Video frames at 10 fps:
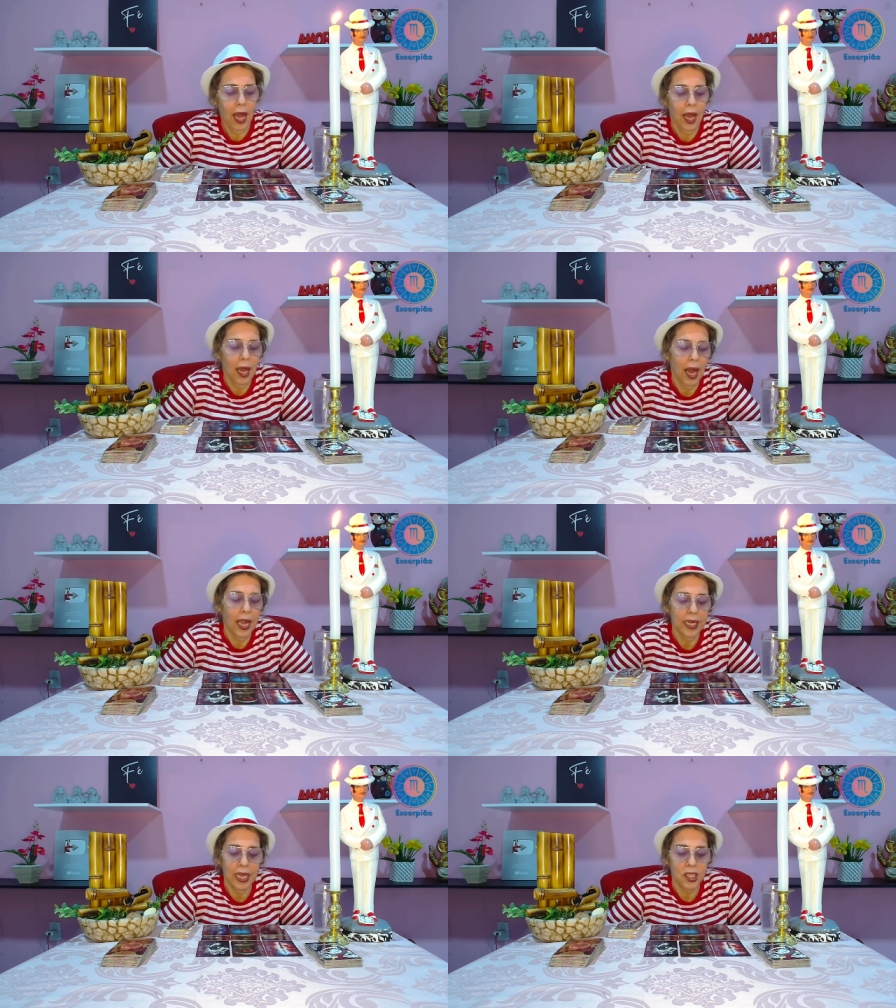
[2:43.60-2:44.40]
a
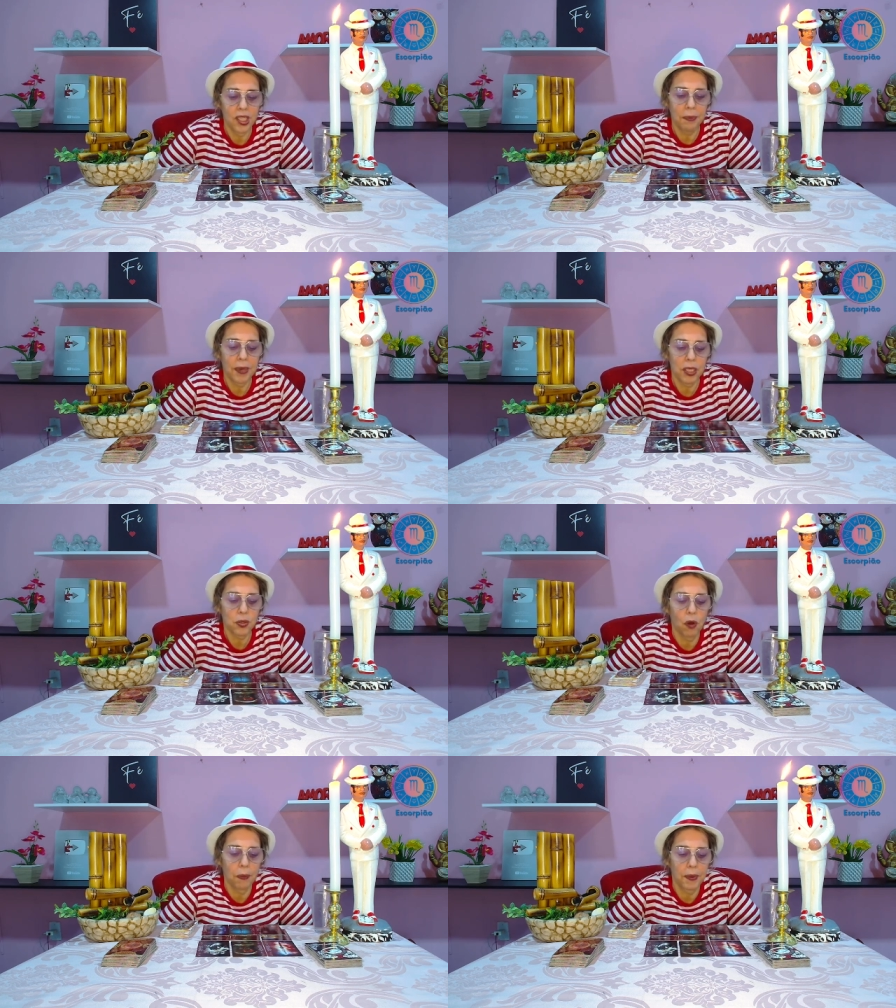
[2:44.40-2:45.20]
energia para
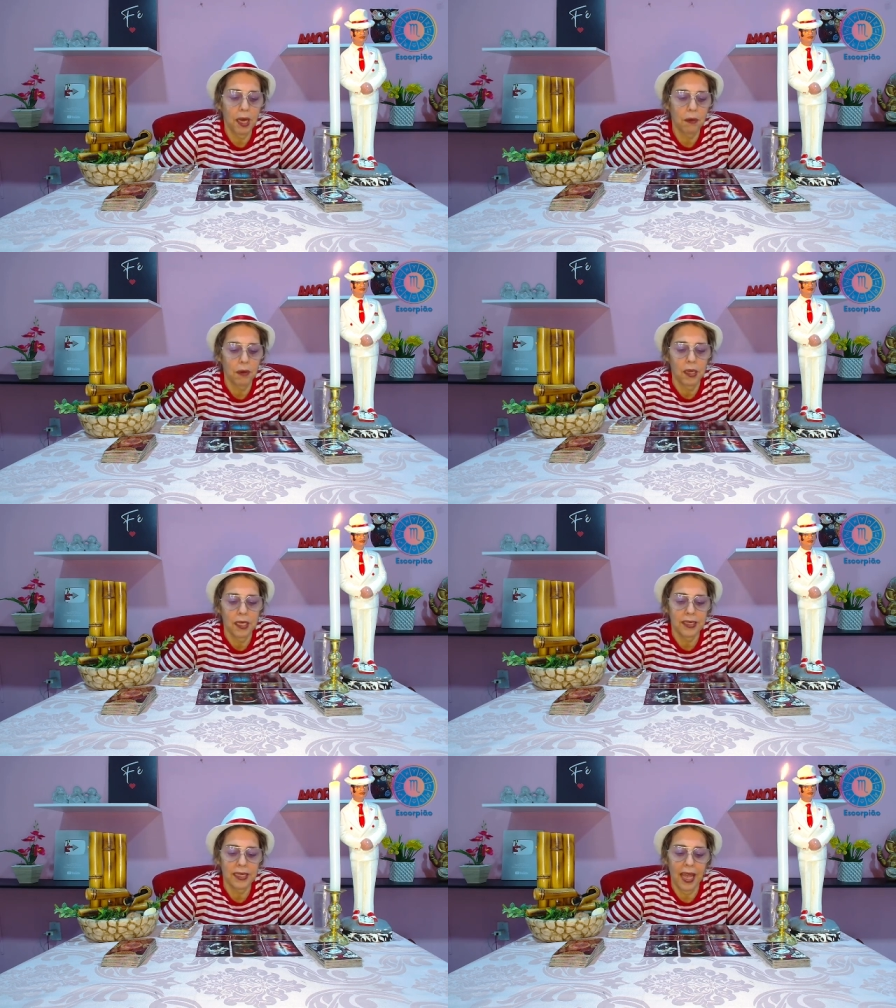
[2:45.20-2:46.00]
escorpião,
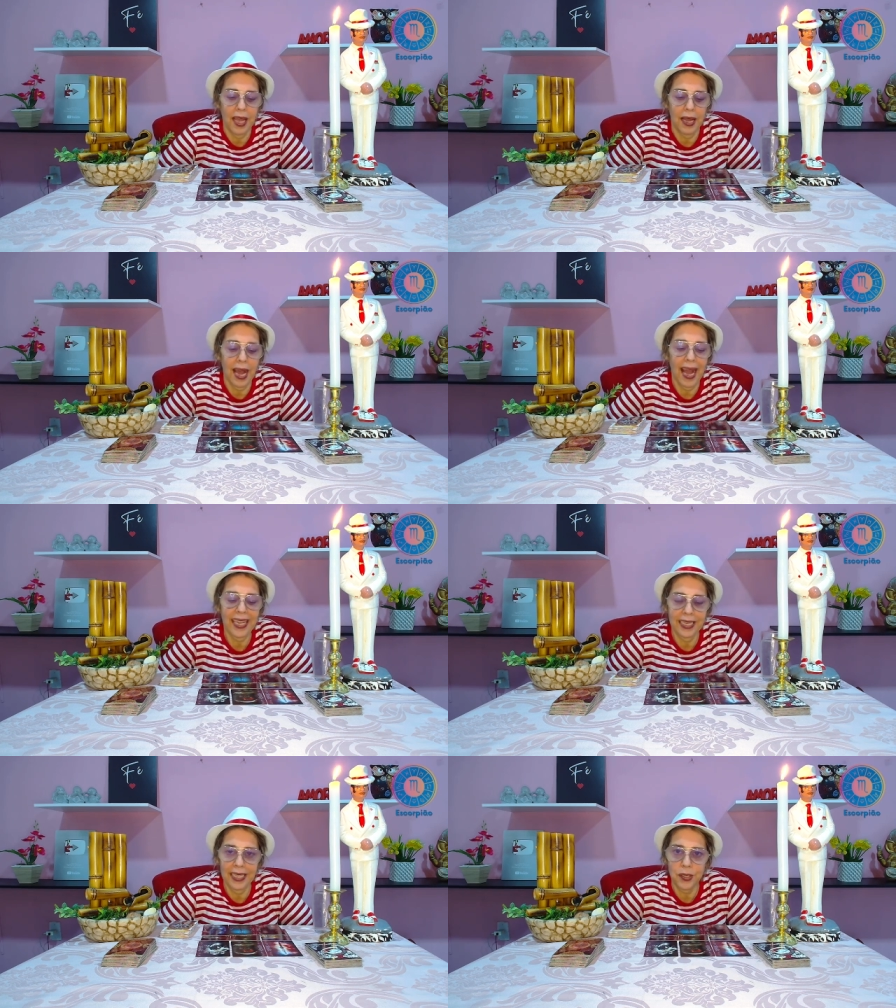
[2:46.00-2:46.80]
a
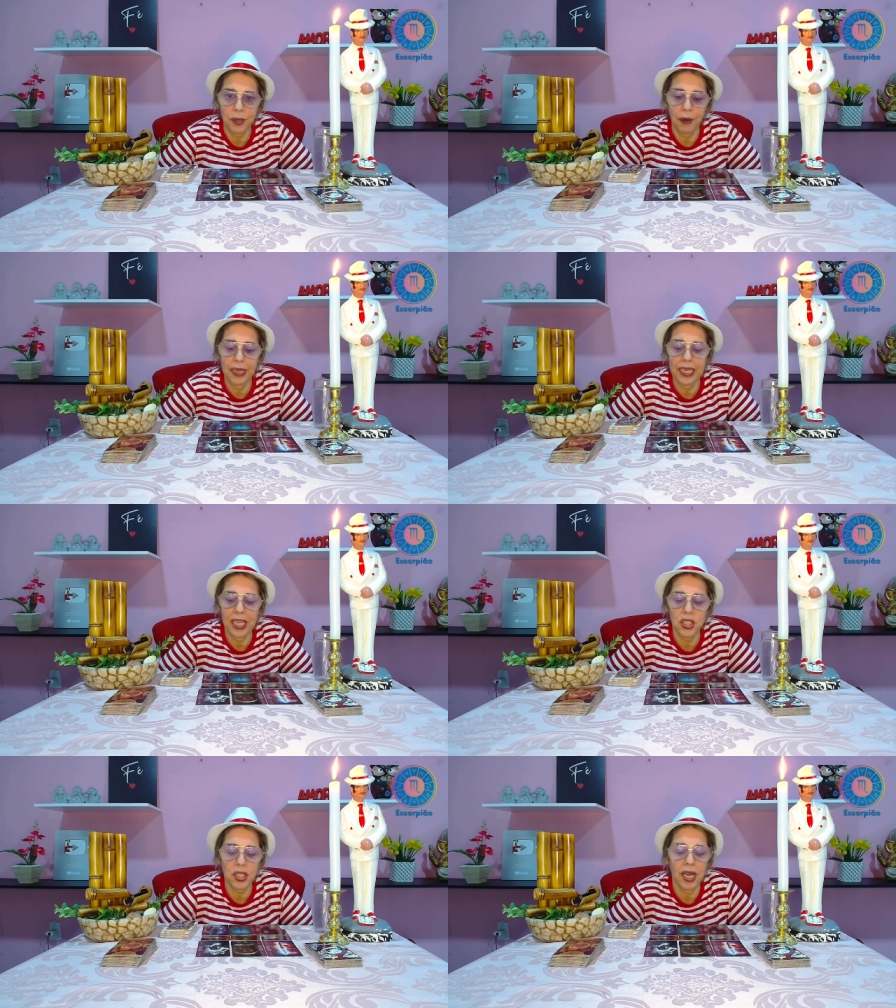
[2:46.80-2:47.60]
início, é uma
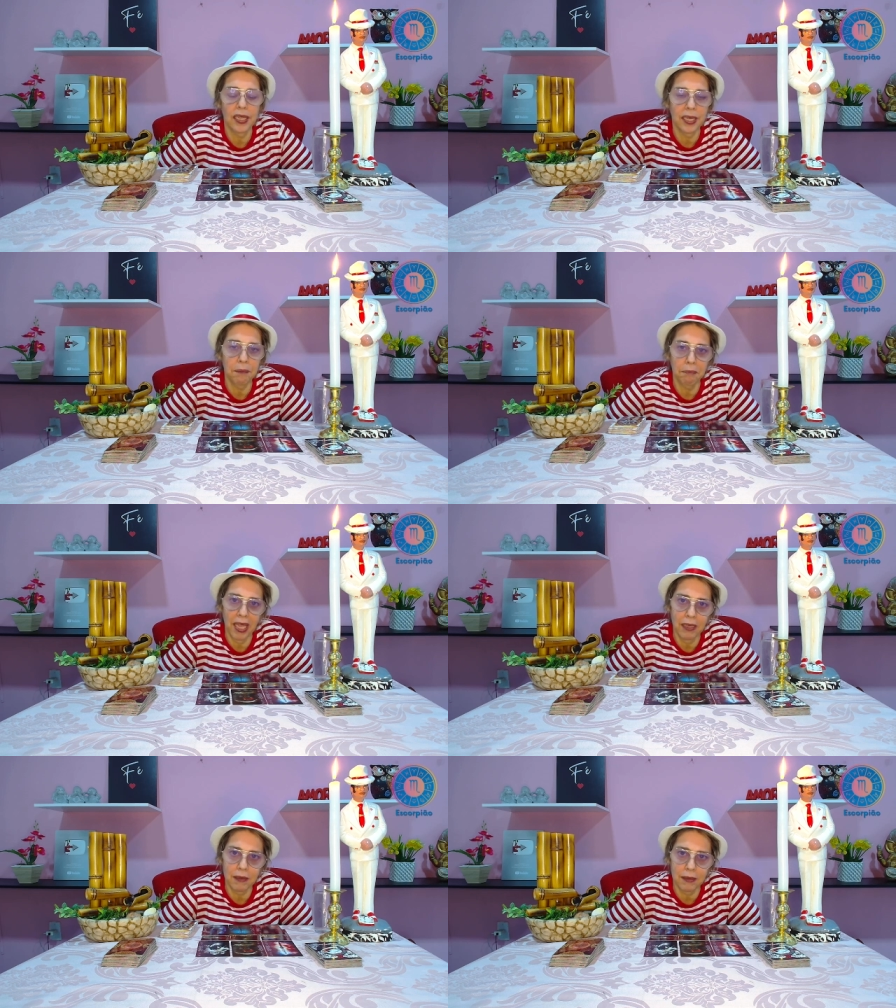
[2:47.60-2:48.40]
energia
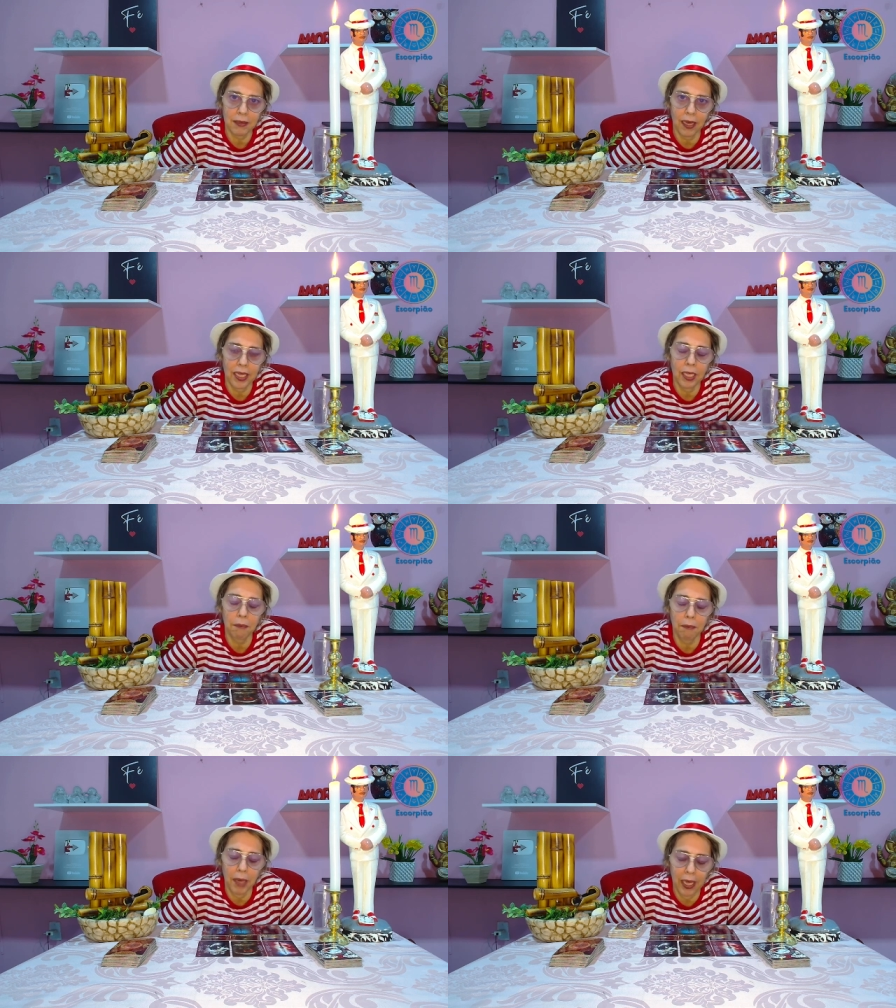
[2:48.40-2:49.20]
imensa,
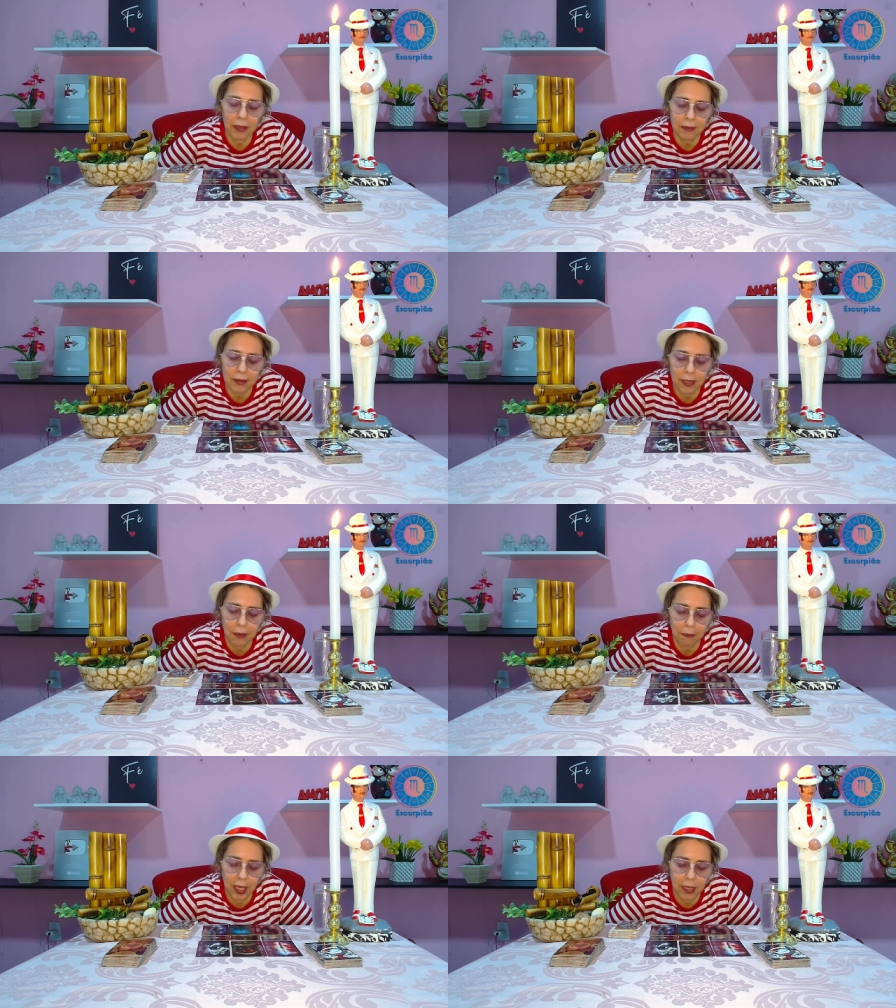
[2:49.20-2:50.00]
imensa,
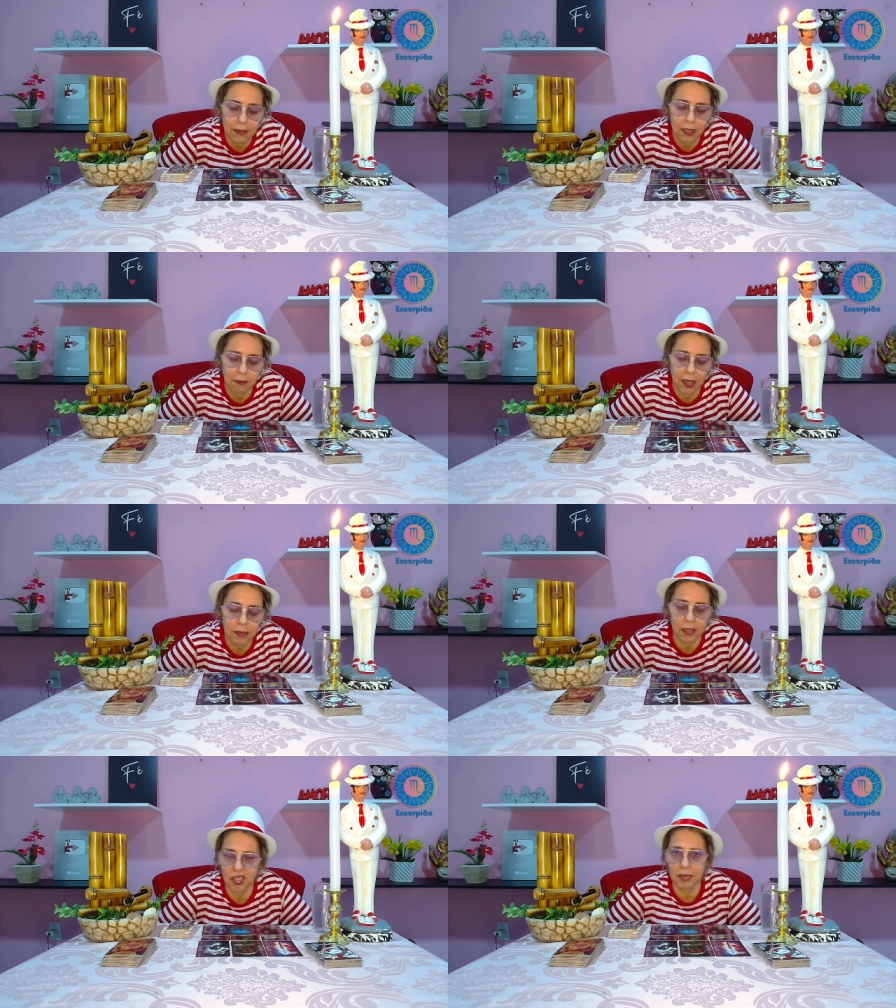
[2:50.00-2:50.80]
imensa,
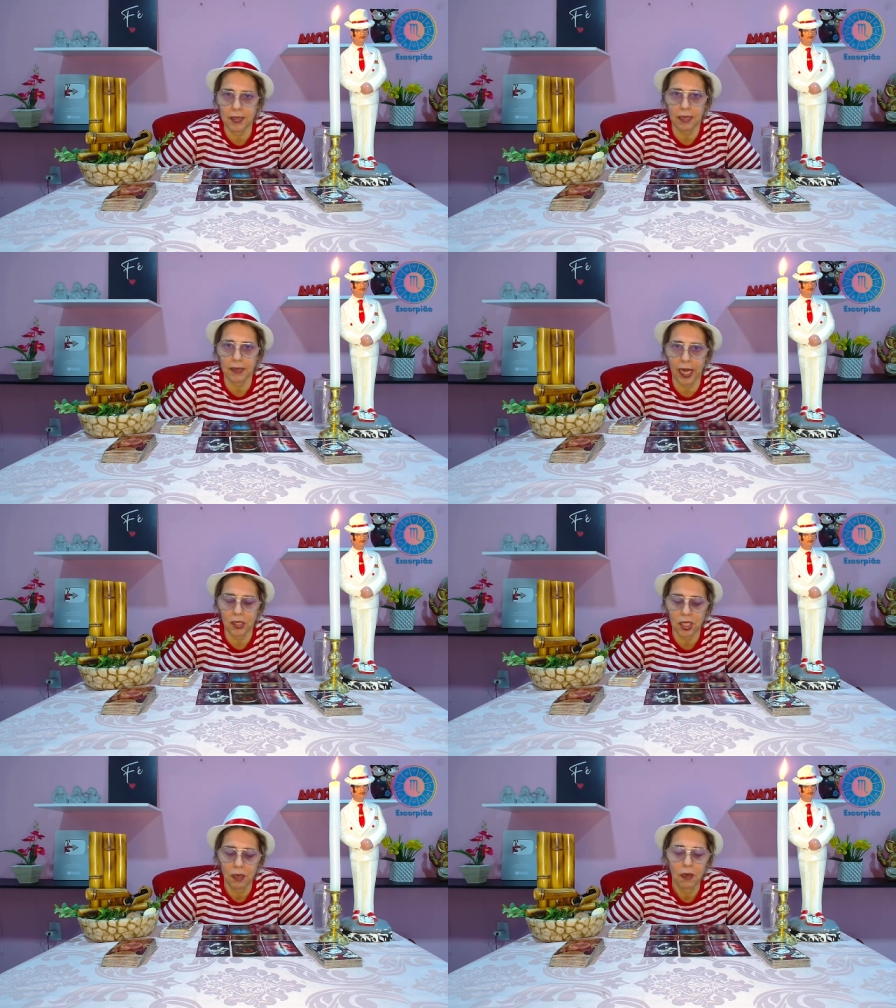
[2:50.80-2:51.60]
imensa de ansiedade.